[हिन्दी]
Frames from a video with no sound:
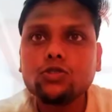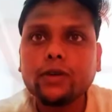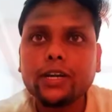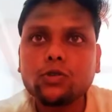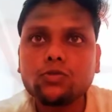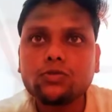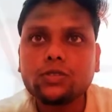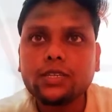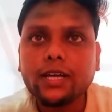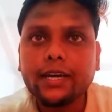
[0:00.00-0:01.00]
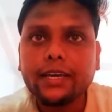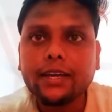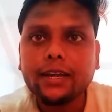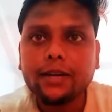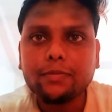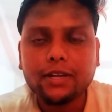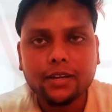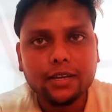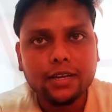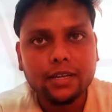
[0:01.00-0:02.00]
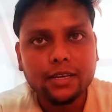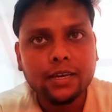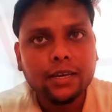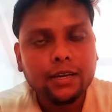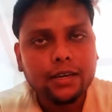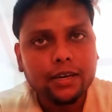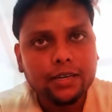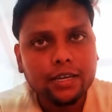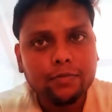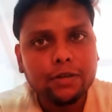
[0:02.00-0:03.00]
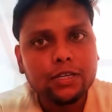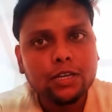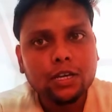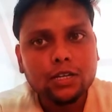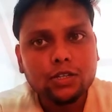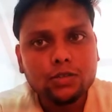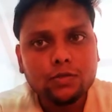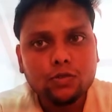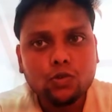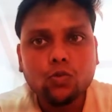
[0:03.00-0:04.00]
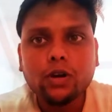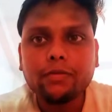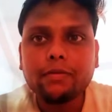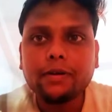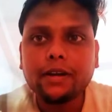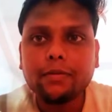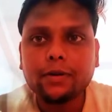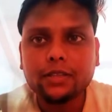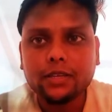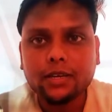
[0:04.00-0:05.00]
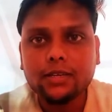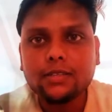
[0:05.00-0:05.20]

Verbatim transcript: ज्वाइंट को सीधा एक लाइन में रखने के लिए कहीं कहीं पे टुकड़े भी भरने पड़ते हैं